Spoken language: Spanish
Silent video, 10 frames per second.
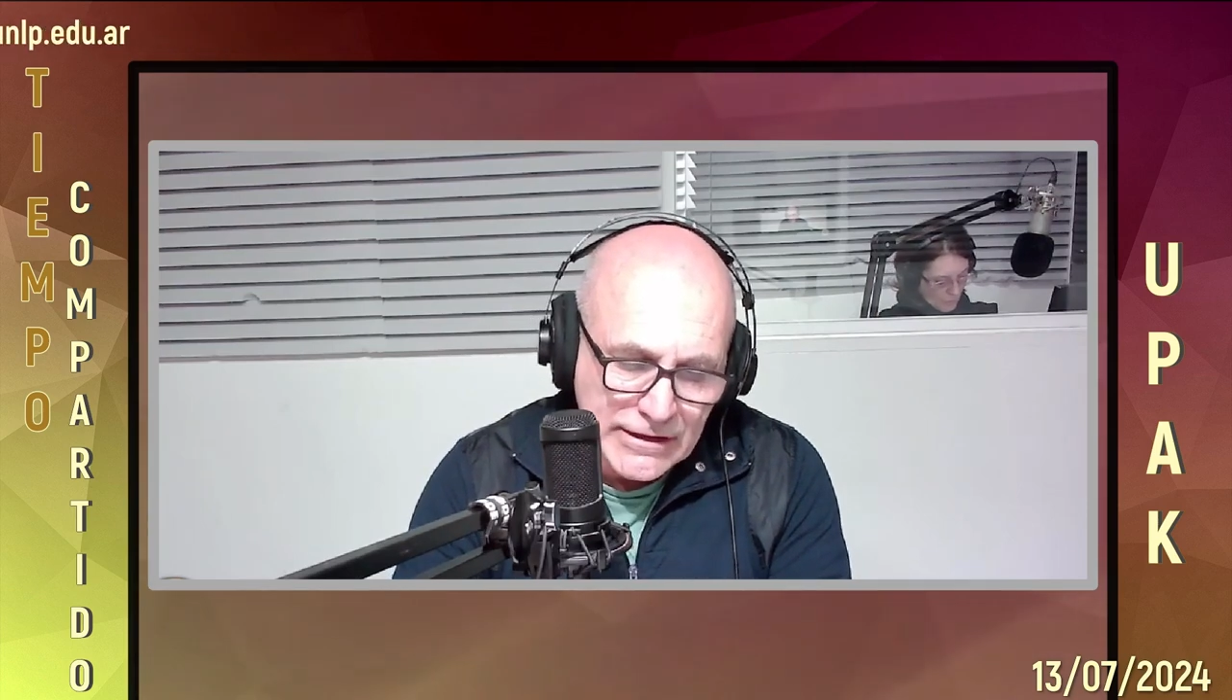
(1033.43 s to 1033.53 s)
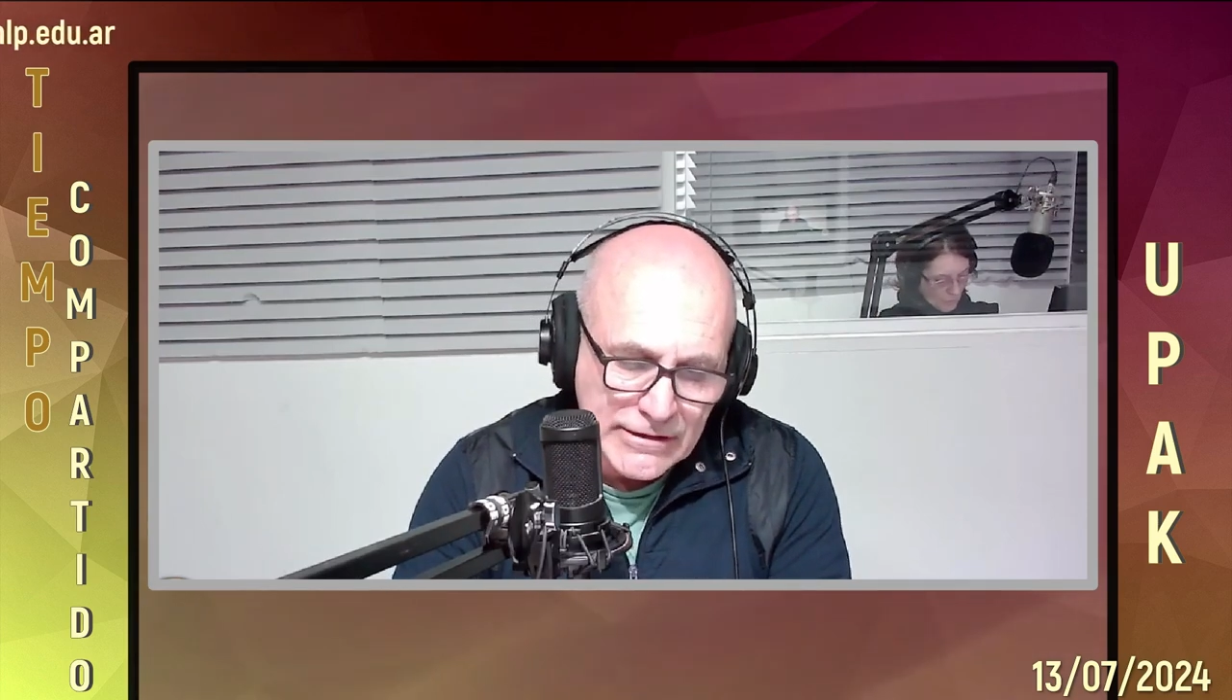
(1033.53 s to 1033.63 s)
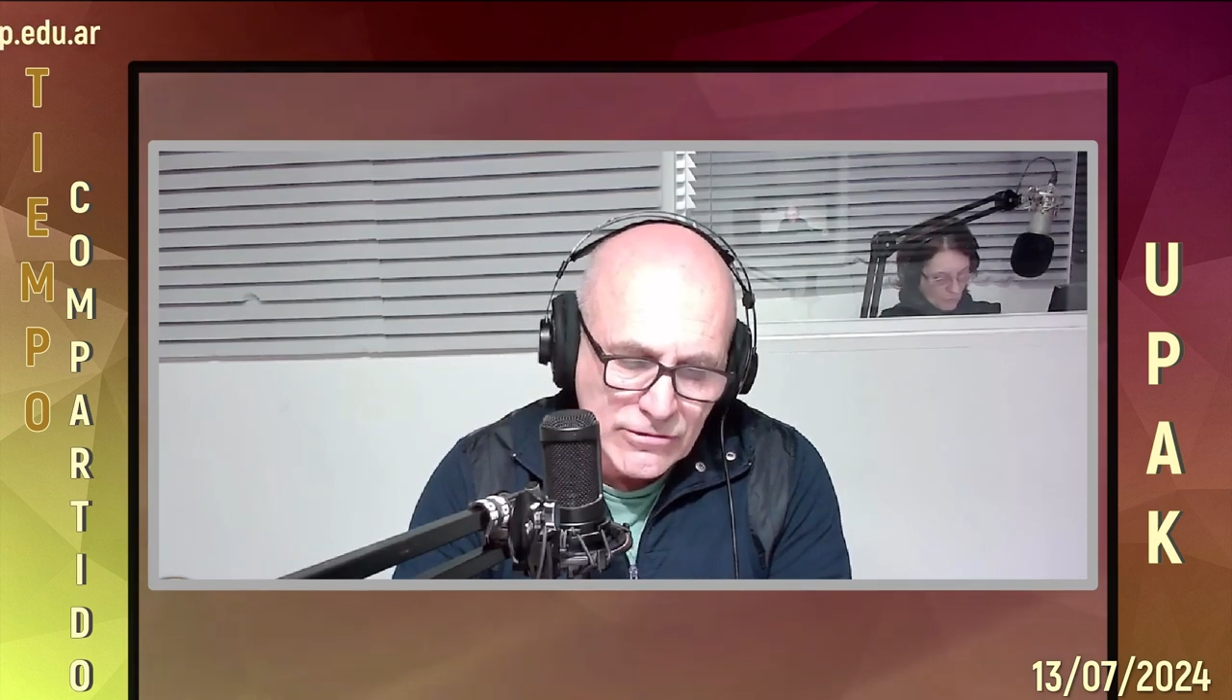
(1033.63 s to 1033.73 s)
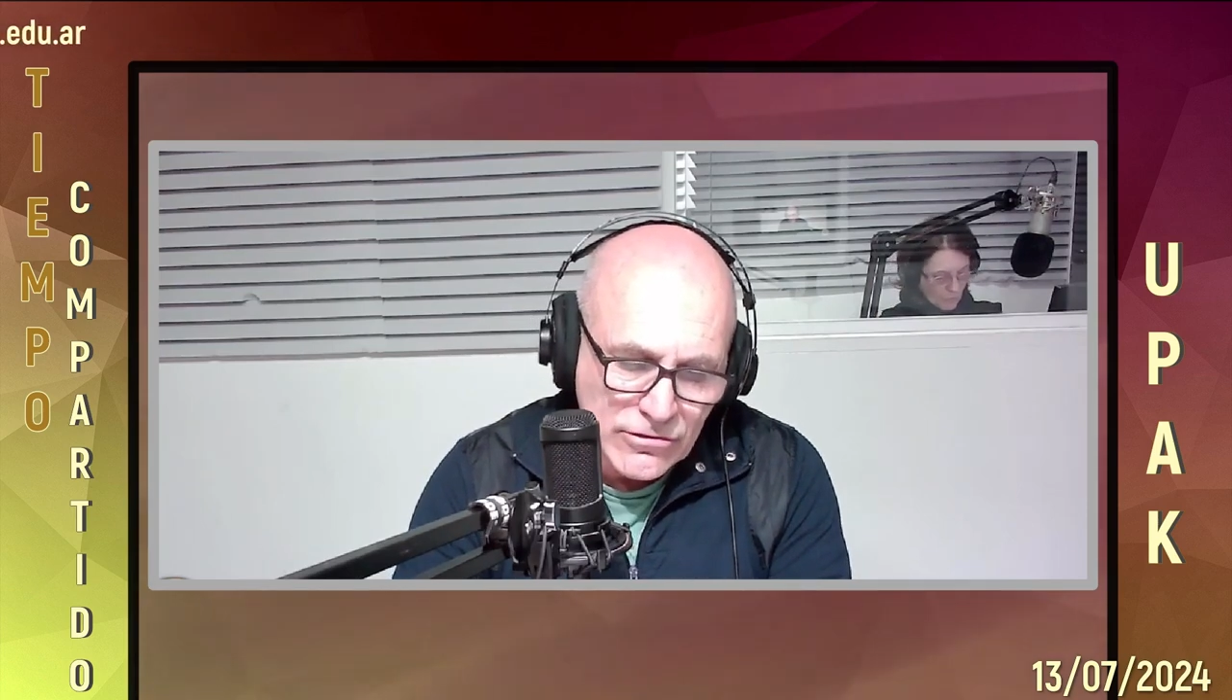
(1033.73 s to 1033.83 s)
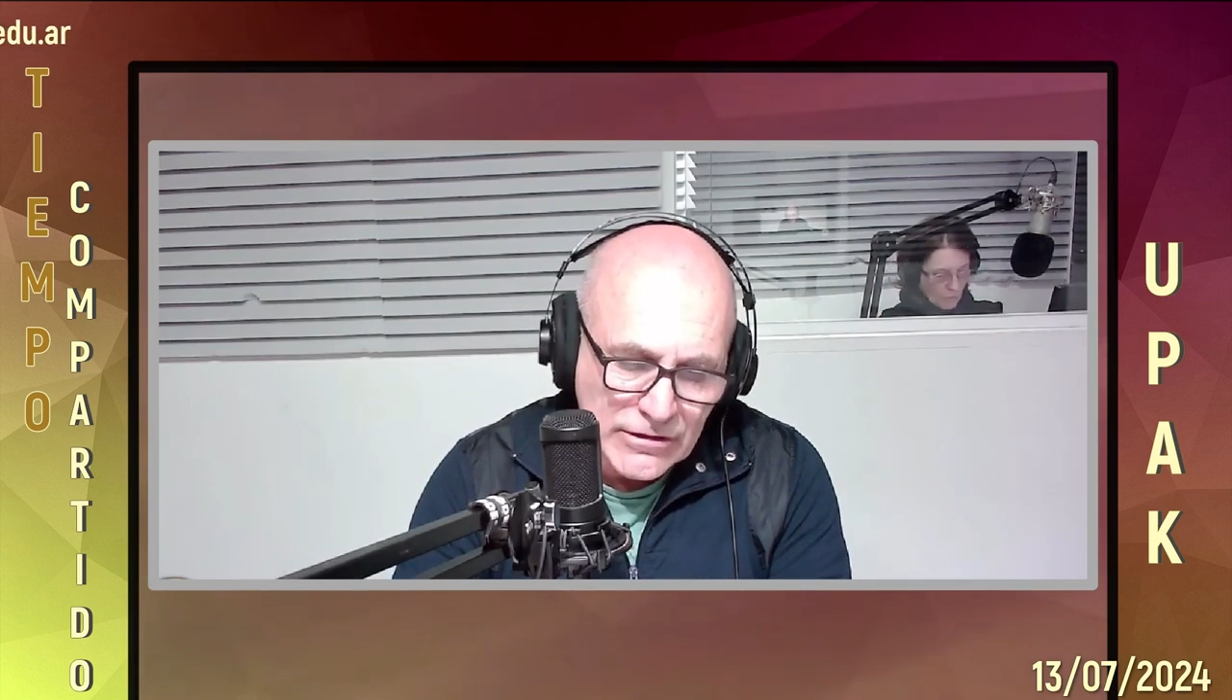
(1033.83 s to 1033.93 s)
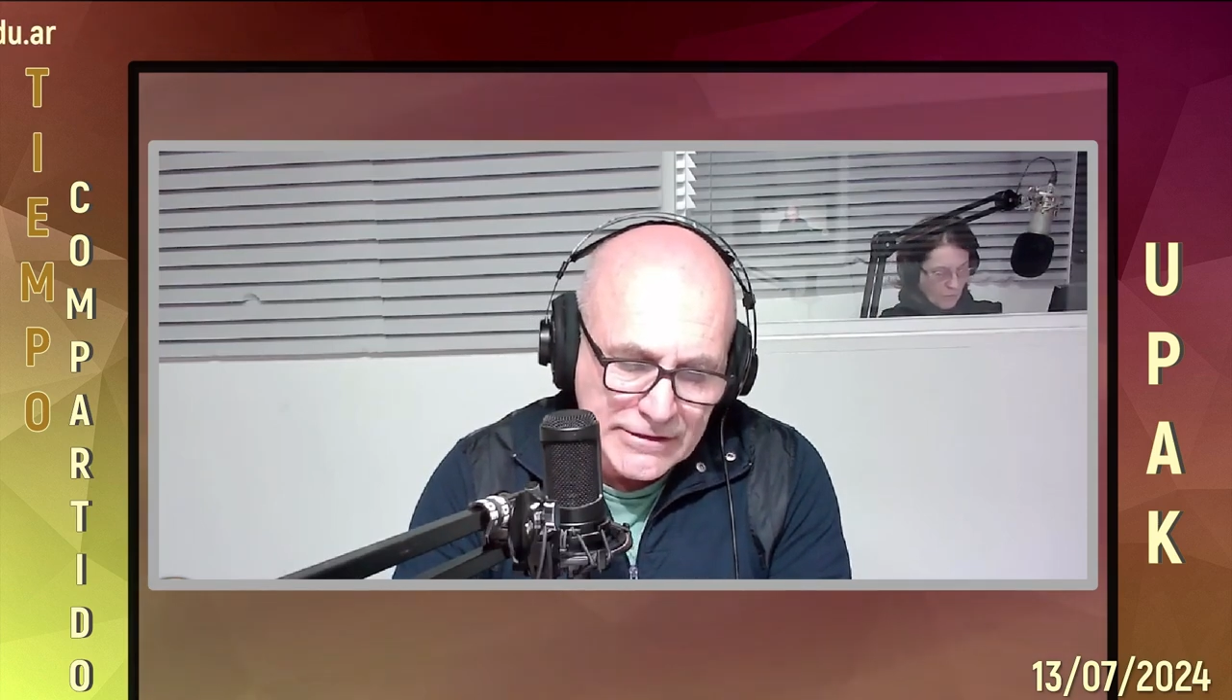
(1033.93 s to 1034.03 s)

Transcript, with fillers: lindo